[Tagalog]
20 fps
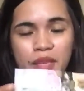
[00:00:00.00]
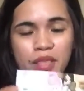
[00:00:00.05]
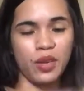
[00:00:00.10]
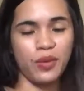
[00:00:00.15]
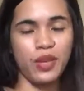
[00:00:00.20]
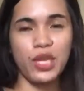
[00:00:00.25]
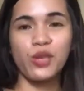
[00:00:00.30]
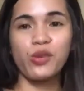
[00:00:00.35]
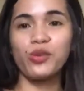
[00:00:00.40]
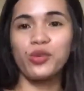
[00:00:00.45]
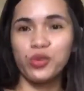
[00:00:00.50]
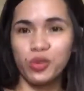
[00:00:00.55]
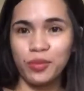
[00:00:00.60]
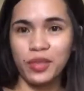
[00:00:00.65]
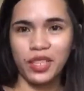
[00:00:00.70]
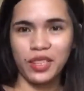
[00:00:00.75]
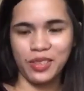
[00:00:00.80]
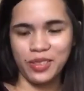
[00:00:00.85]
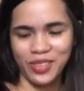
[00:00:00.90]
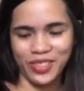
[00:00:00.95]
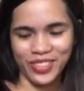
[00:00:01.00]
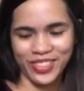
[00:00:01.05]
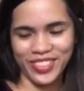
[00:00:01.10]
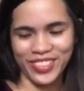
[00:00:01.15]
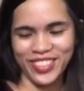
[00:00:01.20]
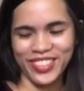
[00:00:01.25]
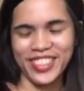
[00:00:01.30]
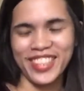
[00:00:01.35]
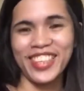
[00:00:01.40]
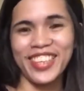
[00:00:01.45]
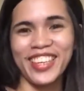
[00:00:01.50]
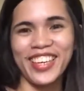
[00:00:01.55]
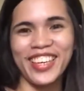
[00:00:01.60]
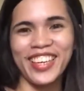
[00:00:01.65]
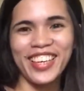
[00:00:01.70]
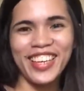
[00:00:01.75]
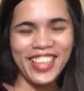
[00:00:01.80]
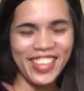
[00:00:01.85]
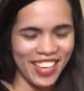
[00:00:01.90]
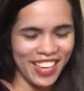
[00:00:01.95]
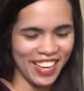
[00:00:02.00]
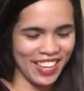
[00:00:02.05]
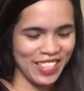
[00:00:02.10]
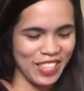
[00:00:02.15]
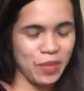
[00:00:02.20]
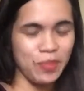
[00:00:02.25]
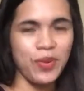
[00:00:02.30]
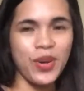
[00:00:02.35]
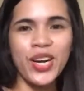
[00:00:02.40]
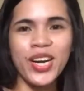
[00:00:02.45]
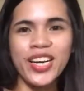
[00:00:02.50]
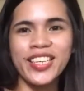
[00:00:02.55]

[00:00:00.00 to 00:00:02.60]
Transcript: Pangtawid gutom na to. Lance